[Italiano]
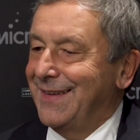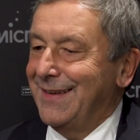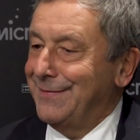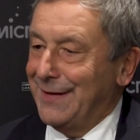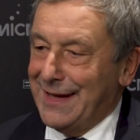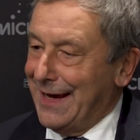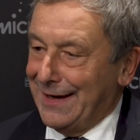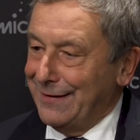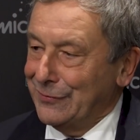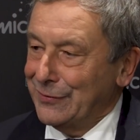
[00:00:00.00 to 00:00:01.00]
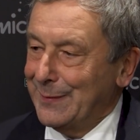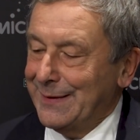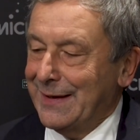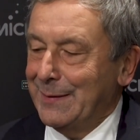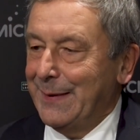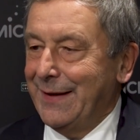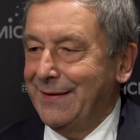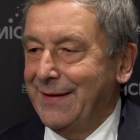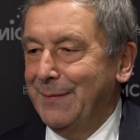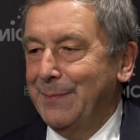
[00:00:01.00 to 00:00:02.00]
in filiale
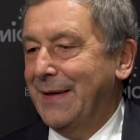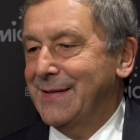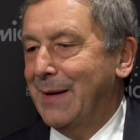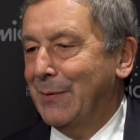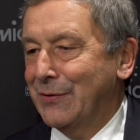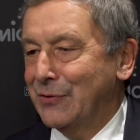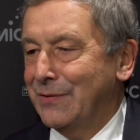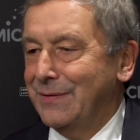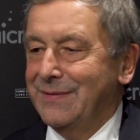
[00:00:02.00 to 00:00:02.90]
fondamentalmente, pensiamo so,